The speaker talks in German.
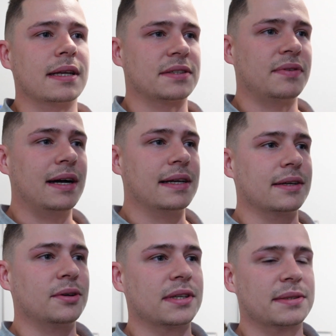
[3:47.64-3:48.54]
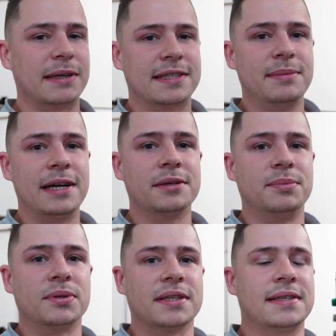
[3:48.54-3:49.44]
Das war halt auch das
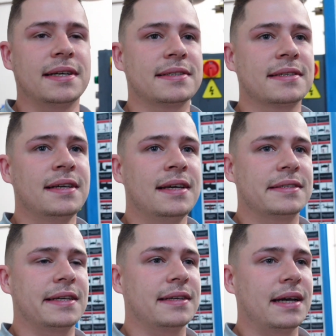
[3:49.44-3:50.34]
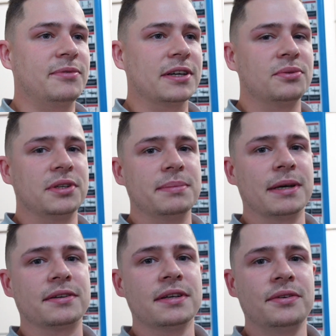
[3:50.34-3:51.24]
Maximalgebot. Das heißt, es hätte einfach nur
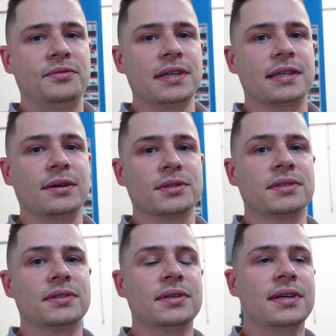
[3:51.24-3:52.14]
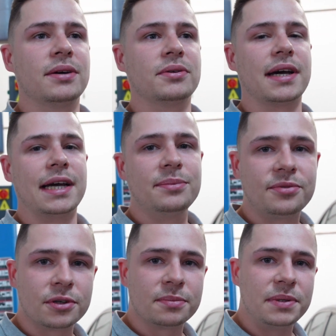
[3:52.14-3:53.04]
jemand 4000 und ein
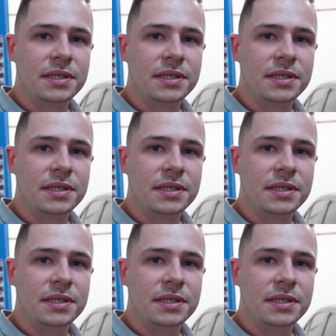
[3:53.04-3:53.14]
Pfund